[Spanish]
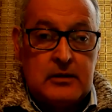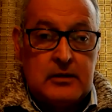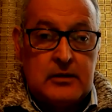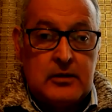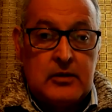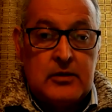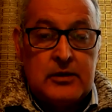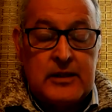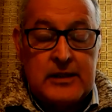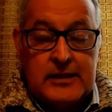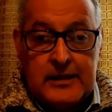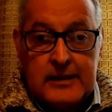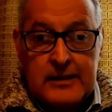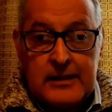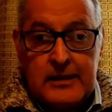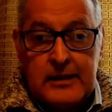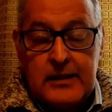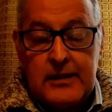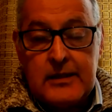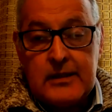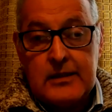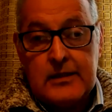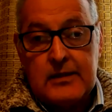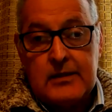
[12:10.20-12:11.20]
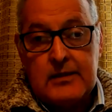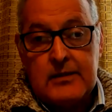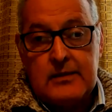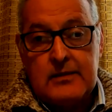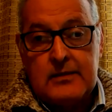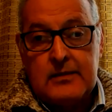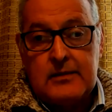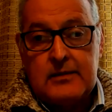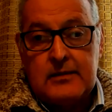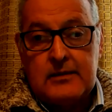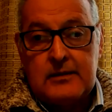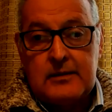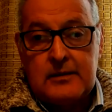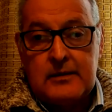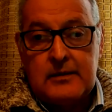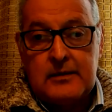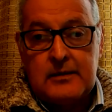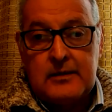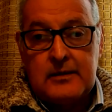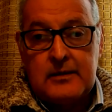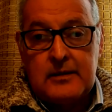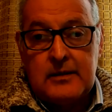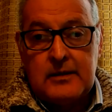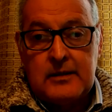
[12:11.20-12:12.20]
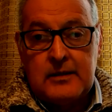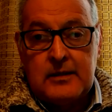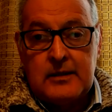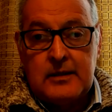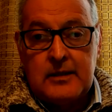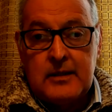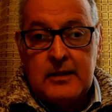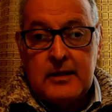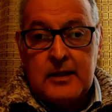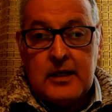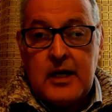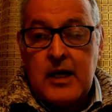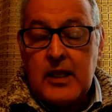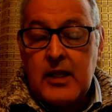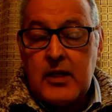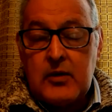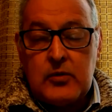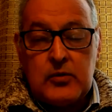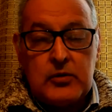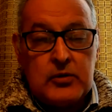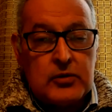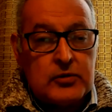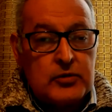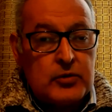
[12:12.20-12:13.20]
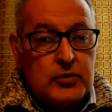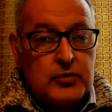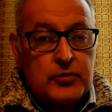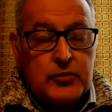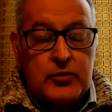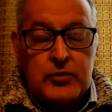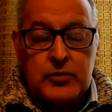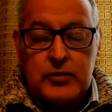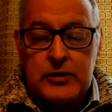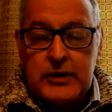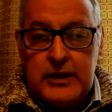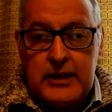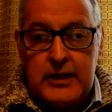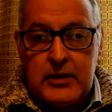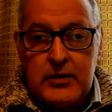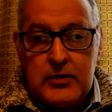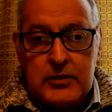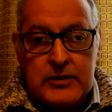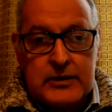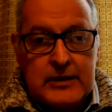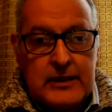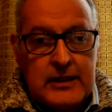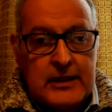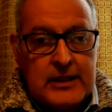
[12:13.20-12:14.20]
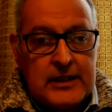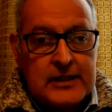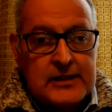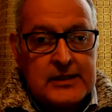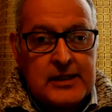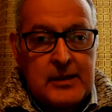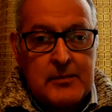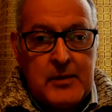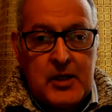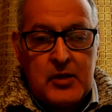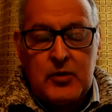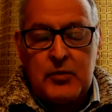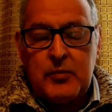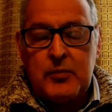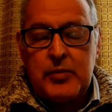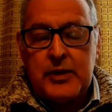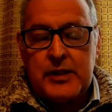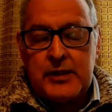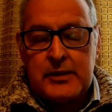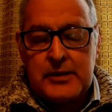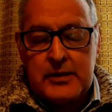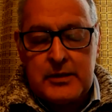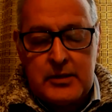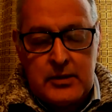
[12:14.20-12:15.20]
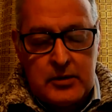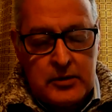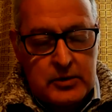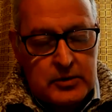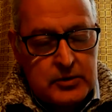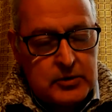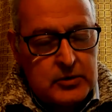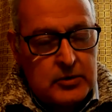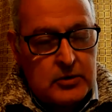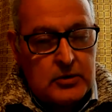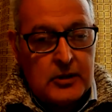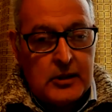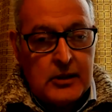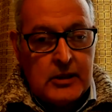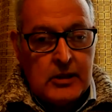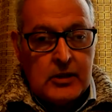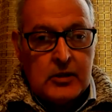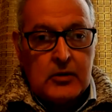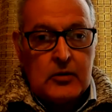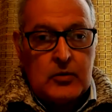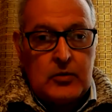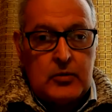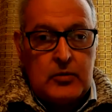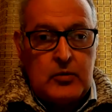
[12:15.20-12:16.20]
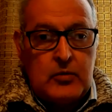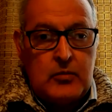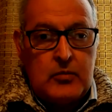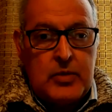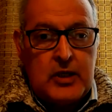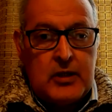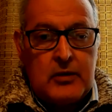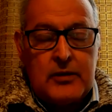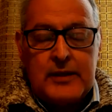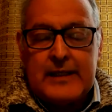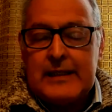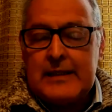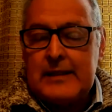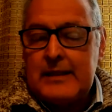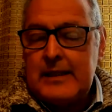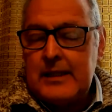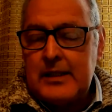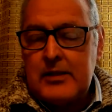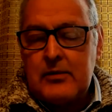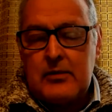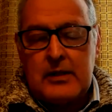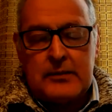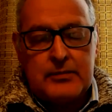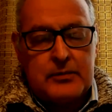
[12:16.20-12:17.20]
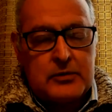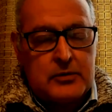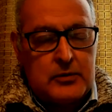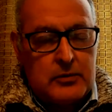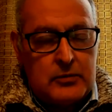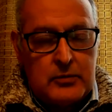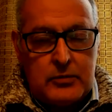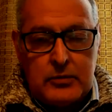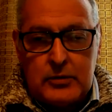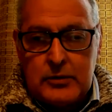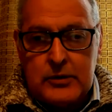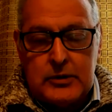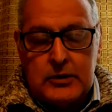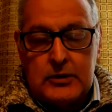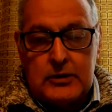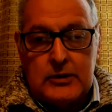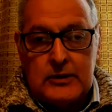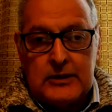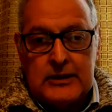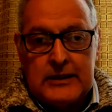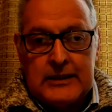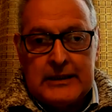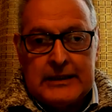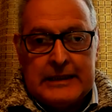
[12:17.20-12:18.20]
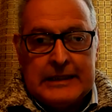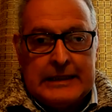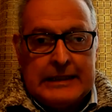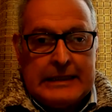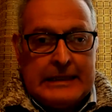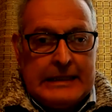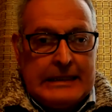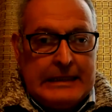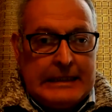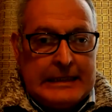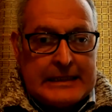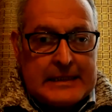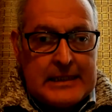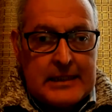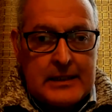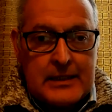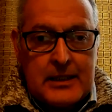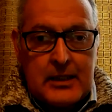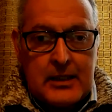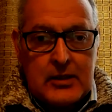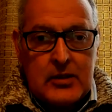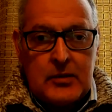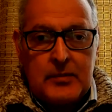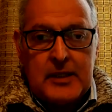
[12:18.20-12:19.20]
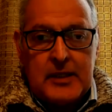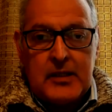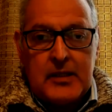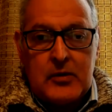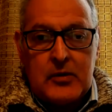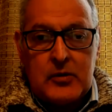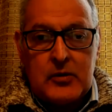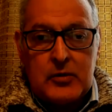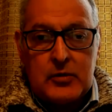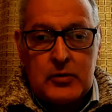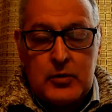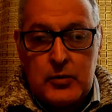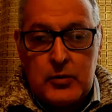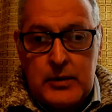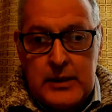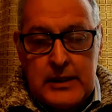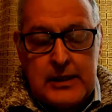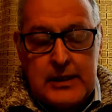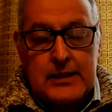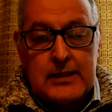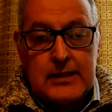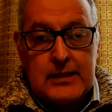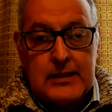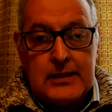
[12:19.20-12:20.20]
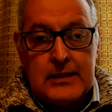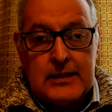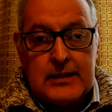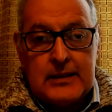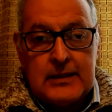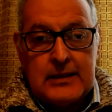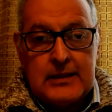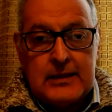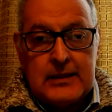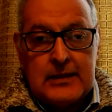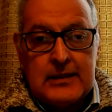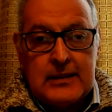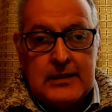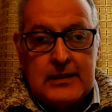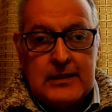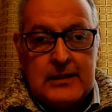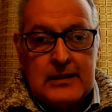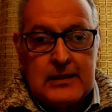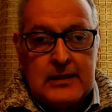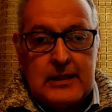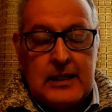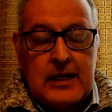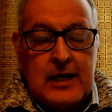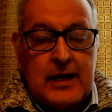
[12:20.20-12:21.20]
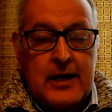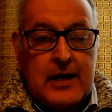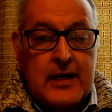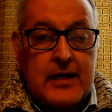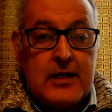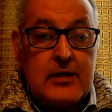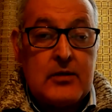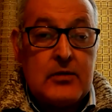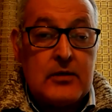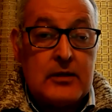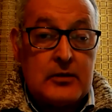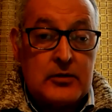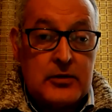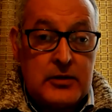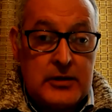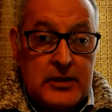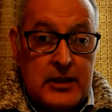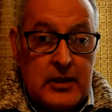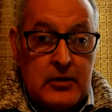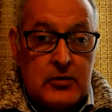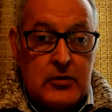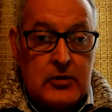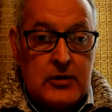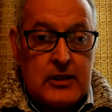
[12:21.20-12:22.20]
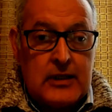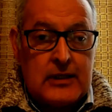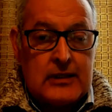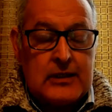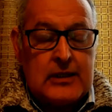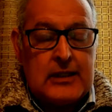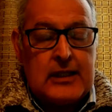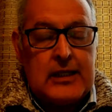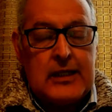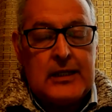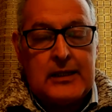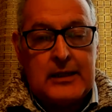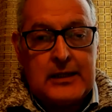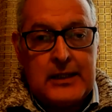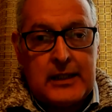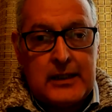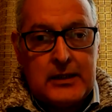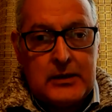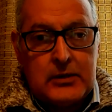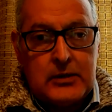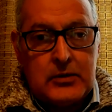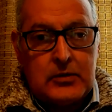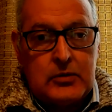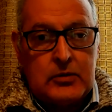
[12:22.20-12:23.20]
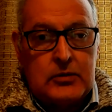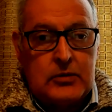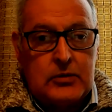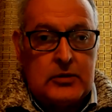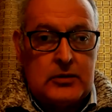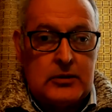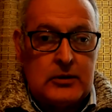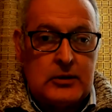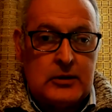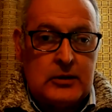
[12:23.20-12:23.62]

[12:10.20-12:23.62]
Los necesitan. Cada uno son sus hijos e hijas amados, preciosos, con un valor eterno absoluto y necesario para construir el reino de los cielos que tanto